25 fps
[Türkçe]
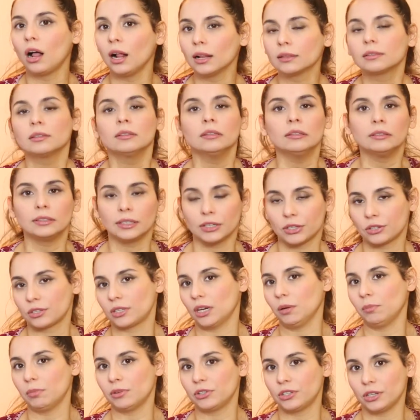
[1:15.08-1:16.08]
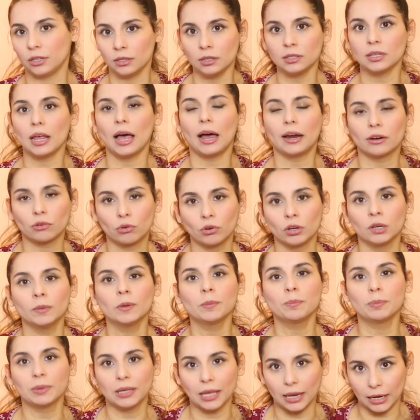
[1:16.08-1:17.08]
altını değiştirebileceğiniz
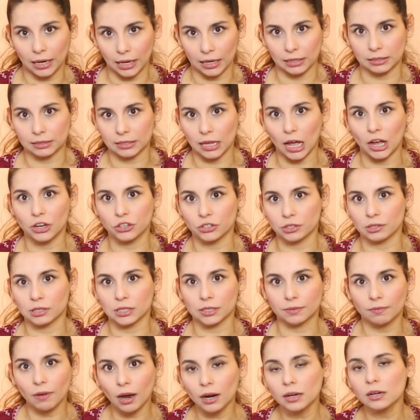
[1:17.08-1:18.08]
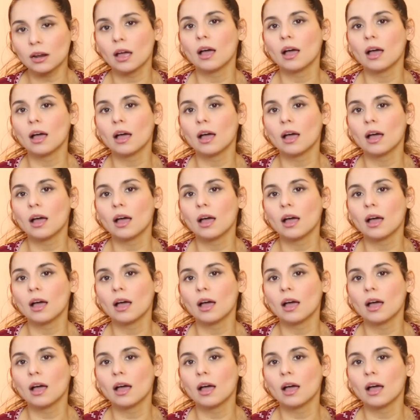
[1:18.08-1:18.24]
ergonomik bir yere ihtiyacınız var.